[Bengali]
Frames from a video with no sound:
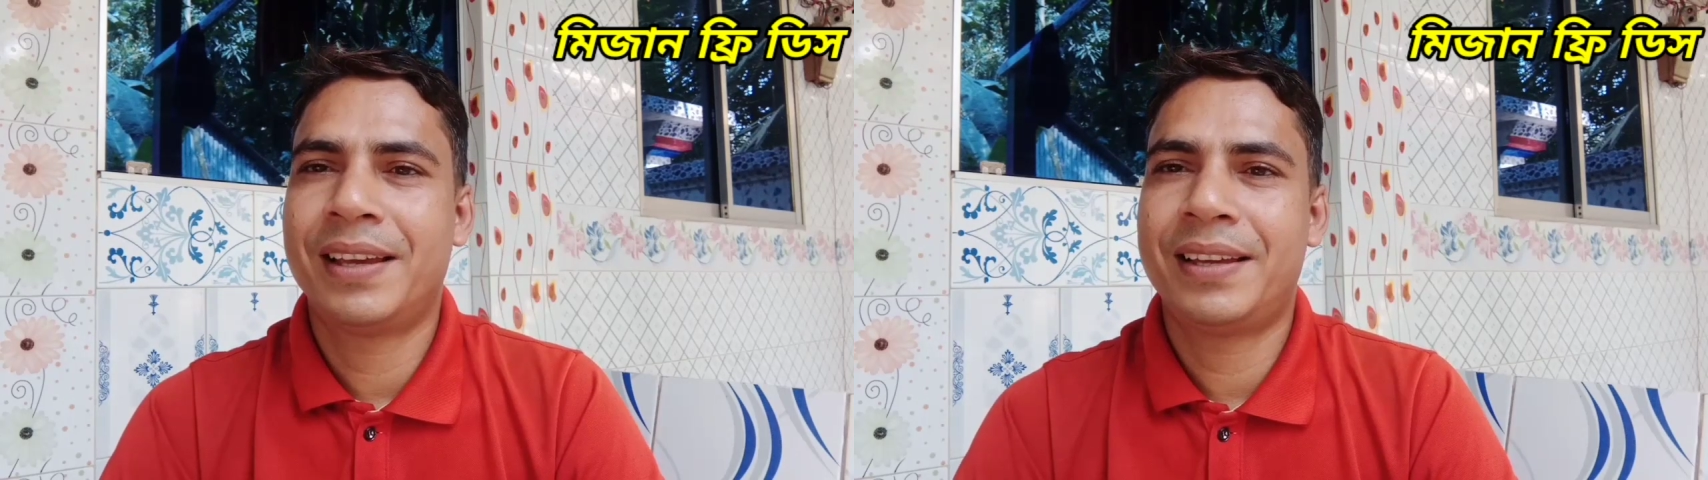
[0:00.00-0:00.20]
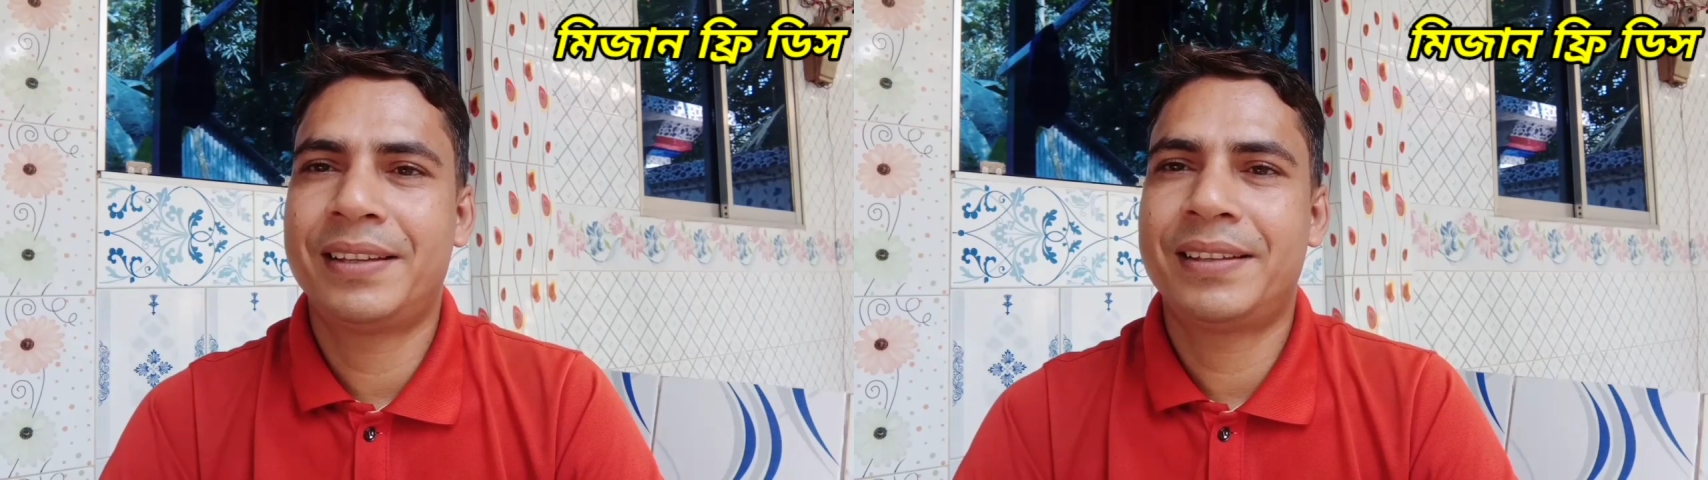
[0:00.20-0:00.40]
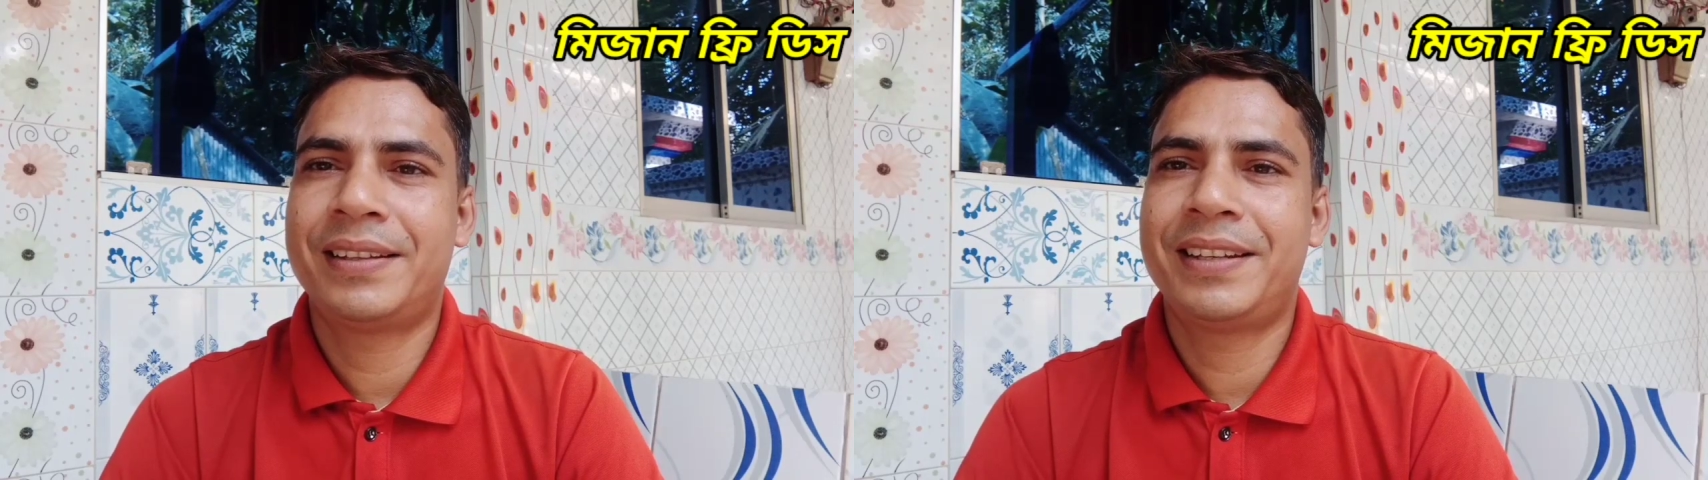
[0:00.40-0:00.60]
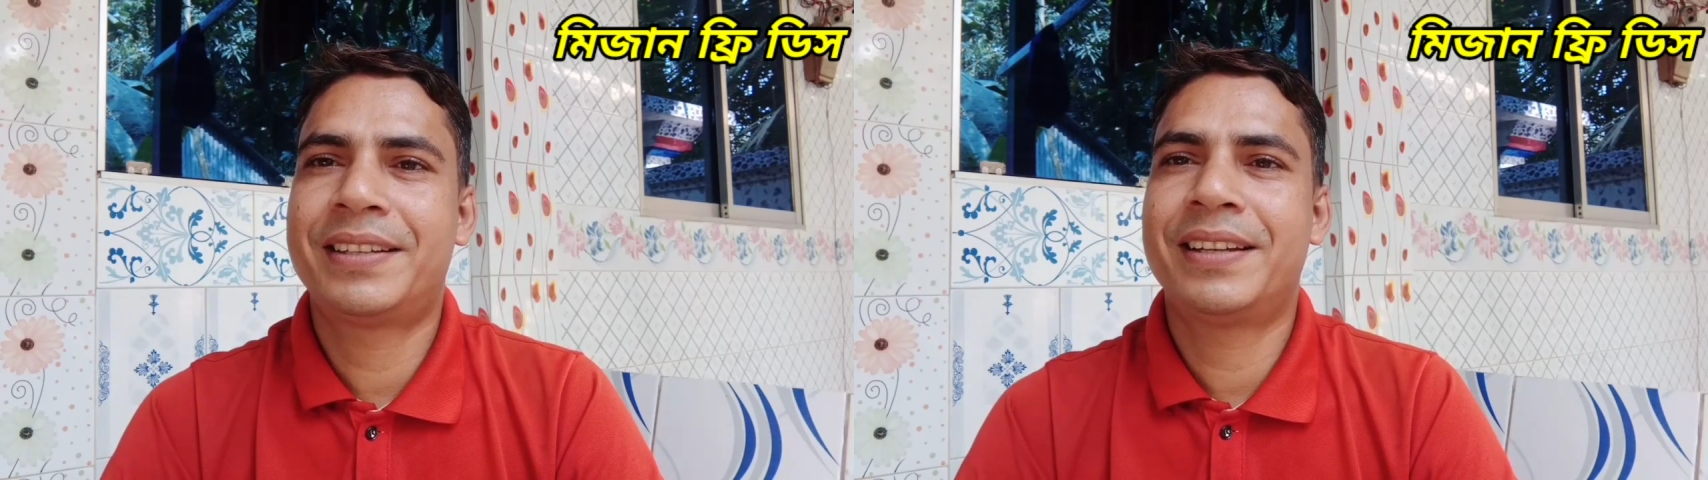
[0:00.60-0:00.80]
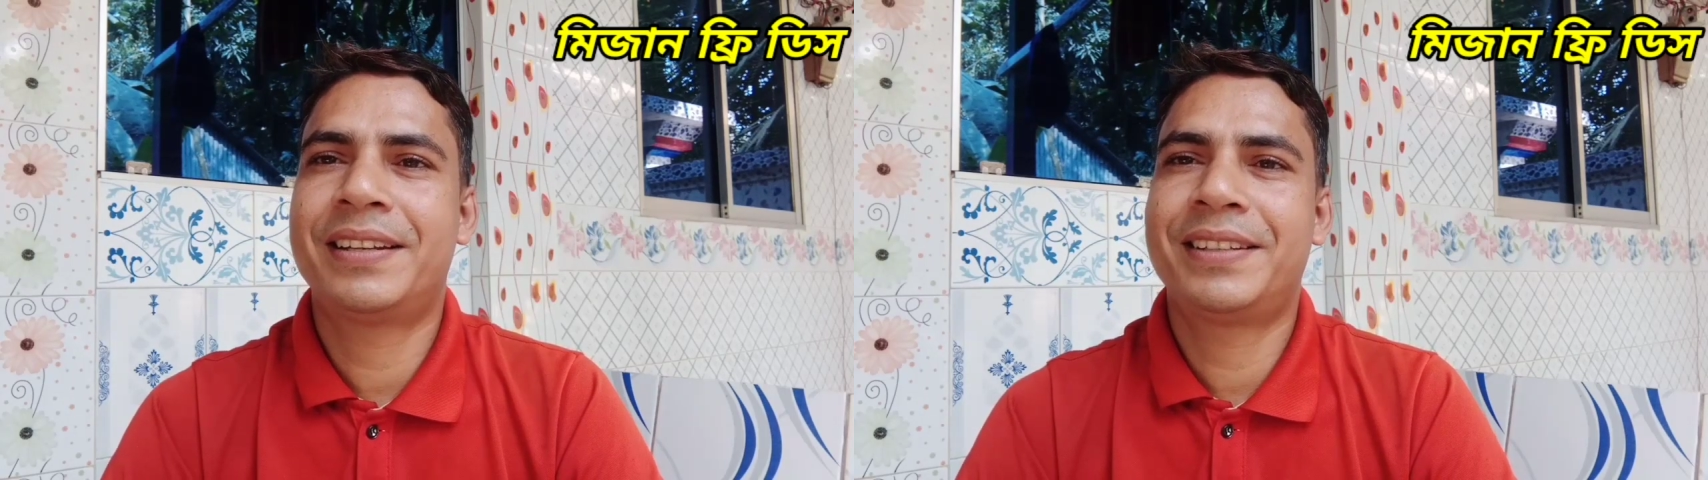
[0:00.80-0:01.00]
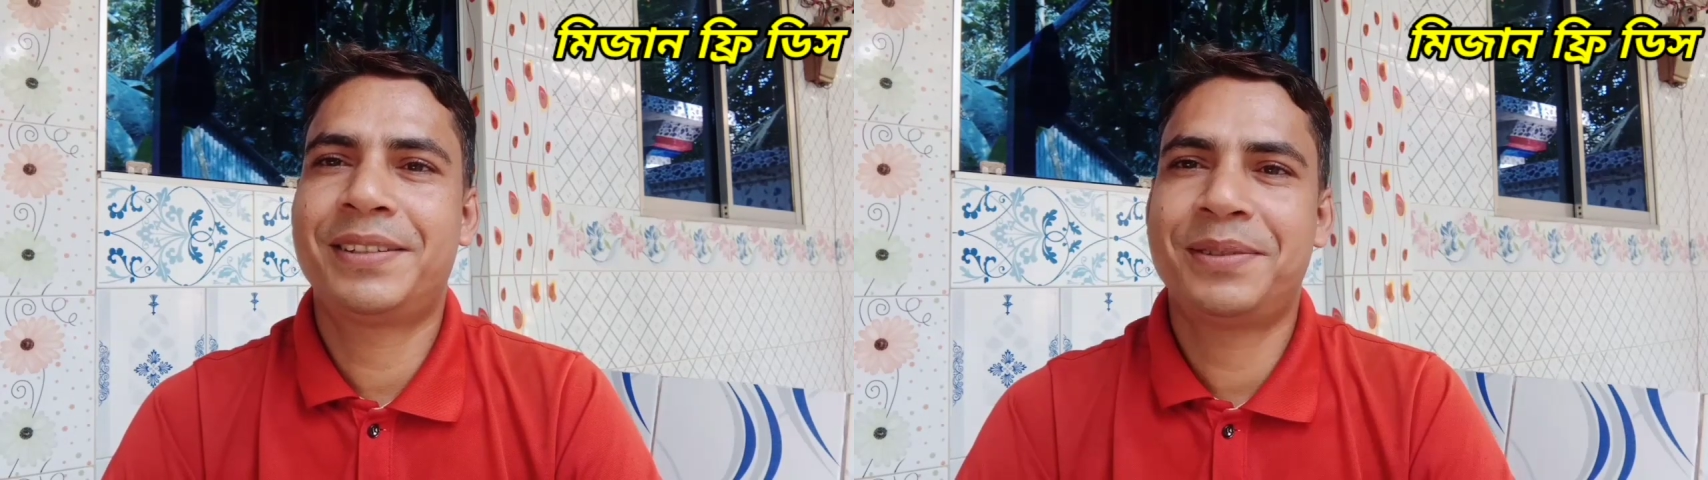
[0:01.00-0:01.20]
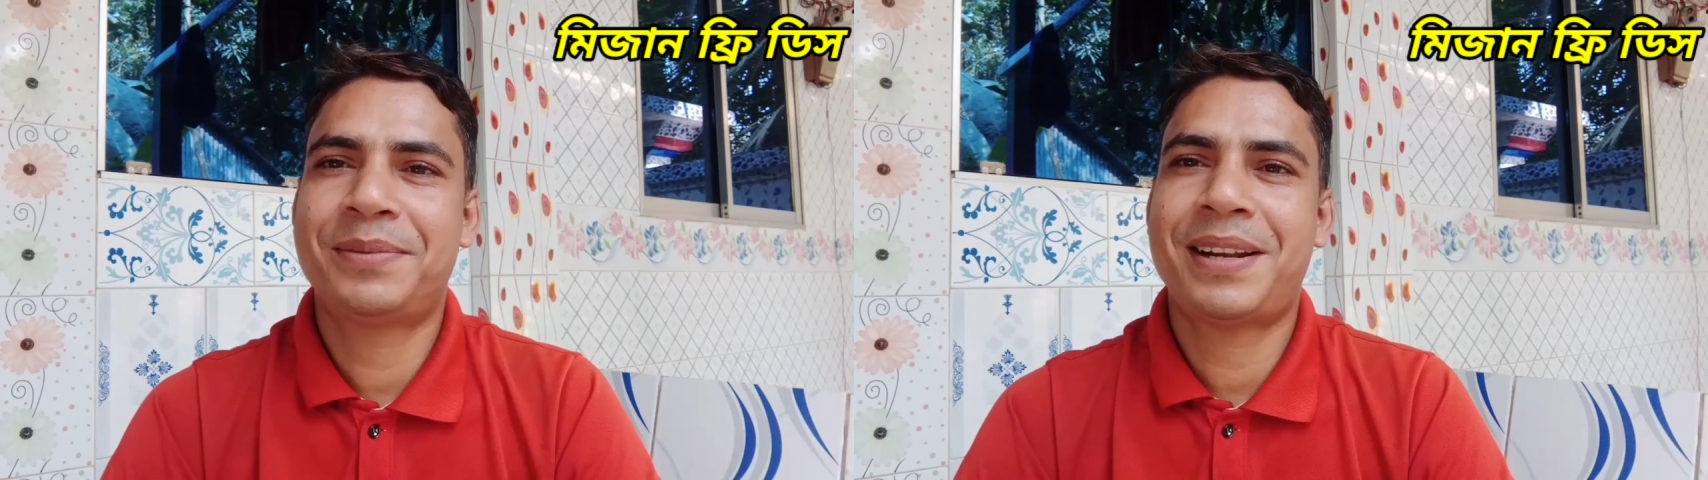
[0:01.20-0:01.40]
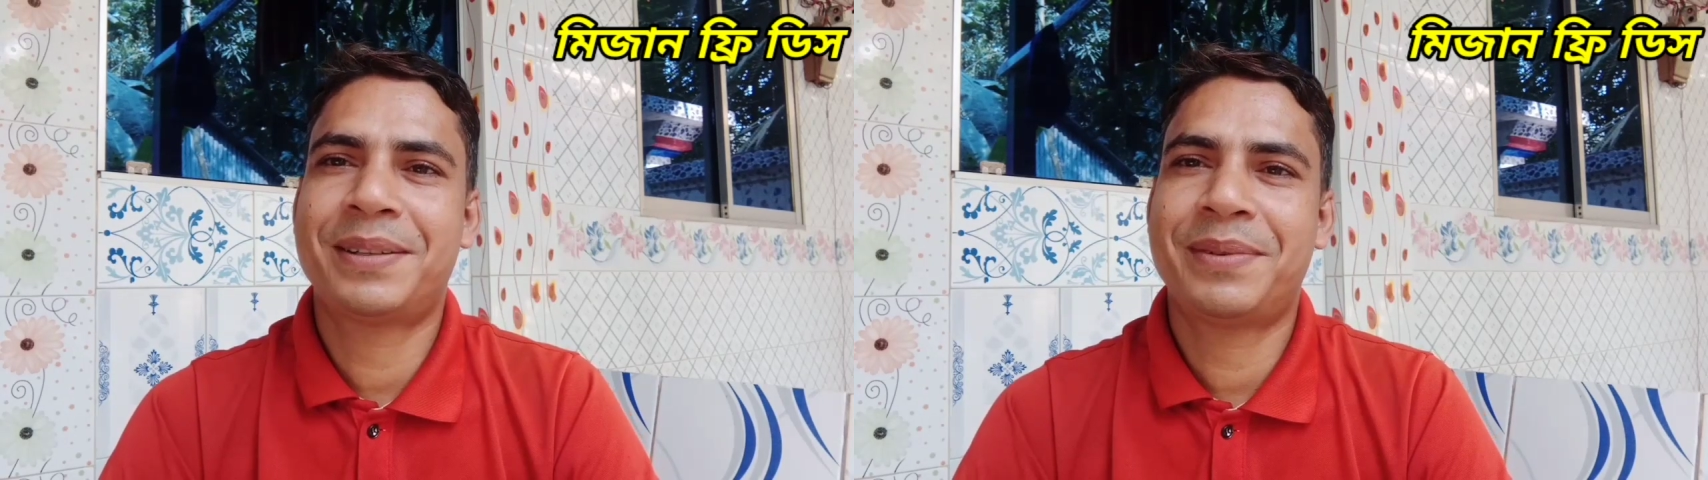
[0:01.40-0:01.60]
এই ডিশের যে কোনো
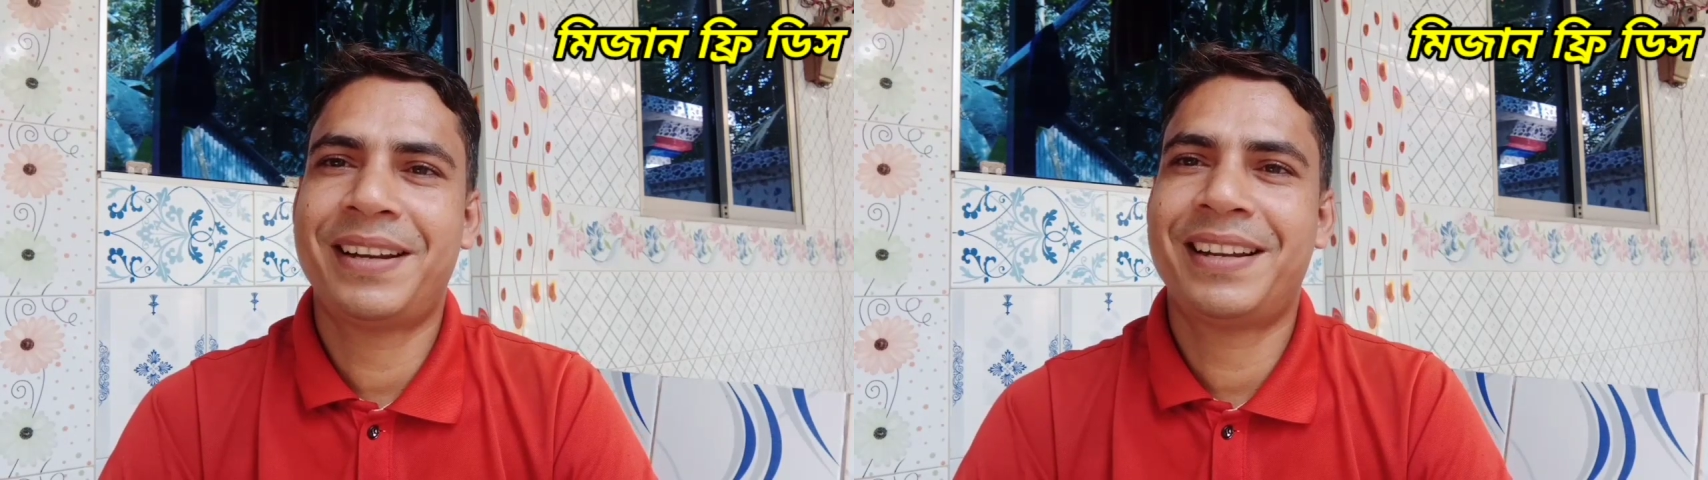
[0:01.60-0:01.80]
মাল সামাল